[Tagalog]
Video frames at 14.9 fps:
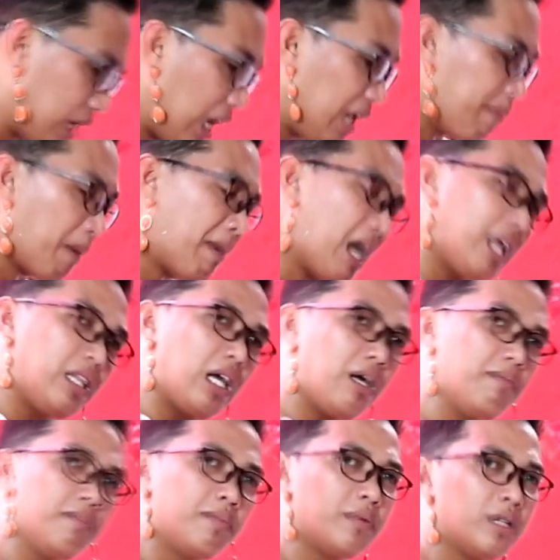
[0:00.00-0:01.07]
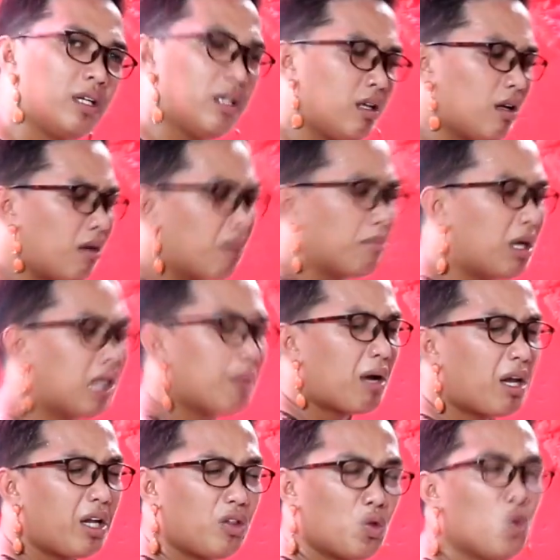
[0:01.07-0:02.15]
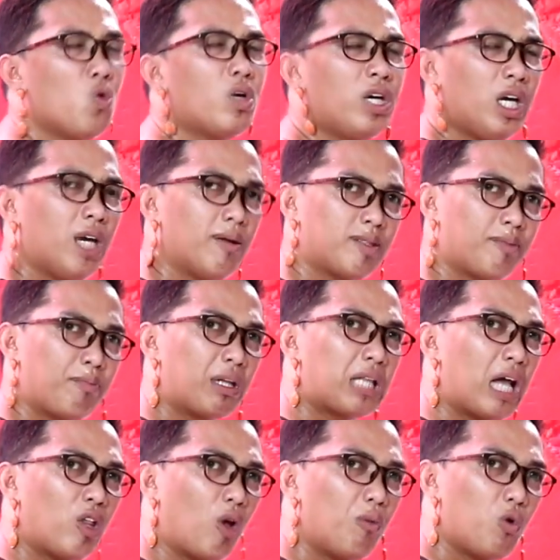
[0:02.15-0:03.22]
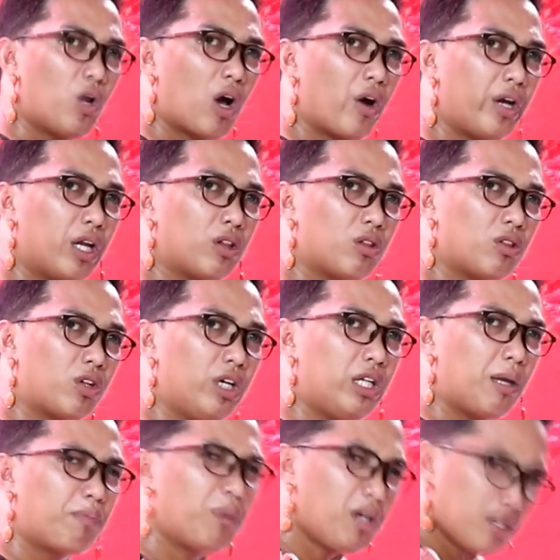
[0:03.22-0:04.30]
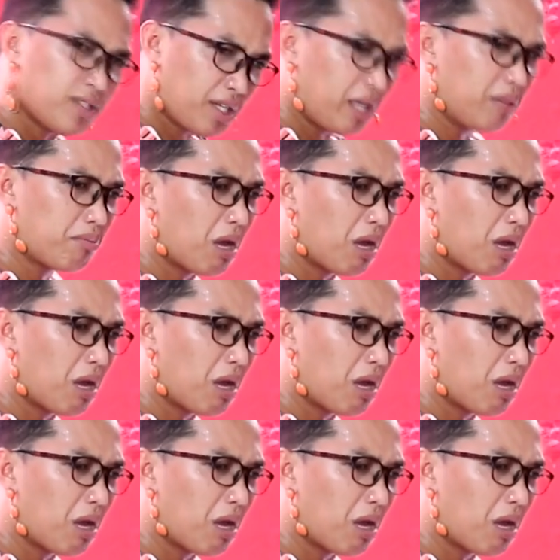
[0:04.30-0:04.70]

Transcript: ari magkano naman yan? Madam, ari two gifts. Magdadaan muna kayo ng 30%,